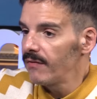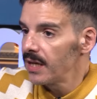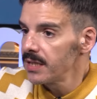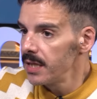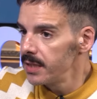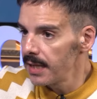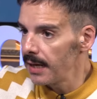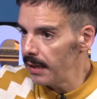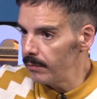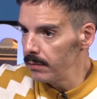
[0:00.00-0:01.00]
frase de
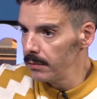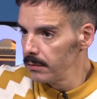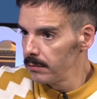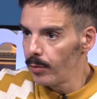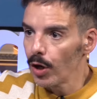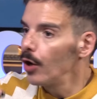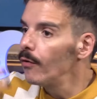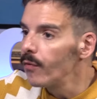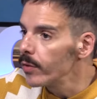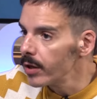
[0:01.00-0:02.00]
Instagram, porque no
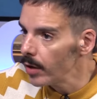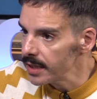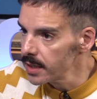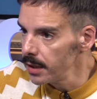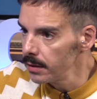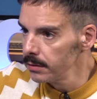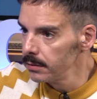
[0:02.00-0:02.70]
funciona así.